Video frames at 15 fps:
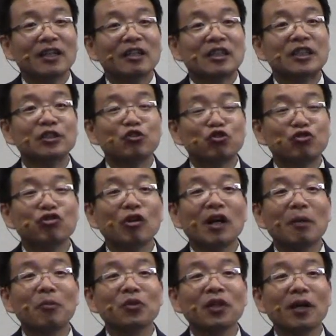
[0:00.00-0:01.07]
그
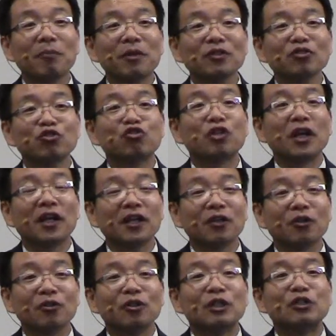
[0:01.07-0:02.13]
주어가 뭐냐면
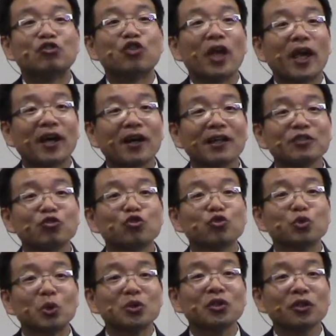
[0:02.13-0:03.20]
죄예요. 죄가
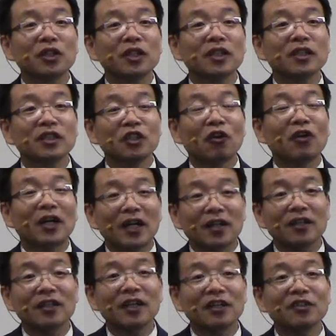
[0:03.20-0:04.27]
주도적인
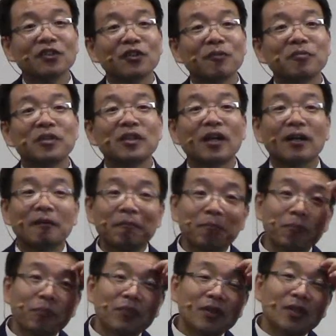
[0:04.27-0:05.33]
역할을 하는 겁니다.
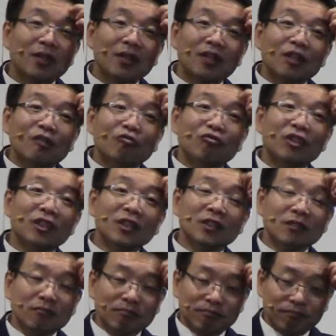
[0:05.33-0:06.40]

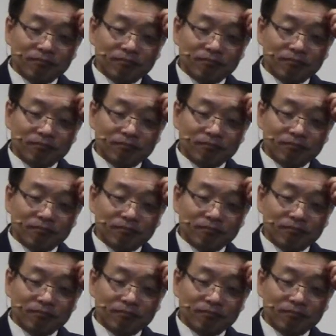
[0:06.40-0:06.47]
우리는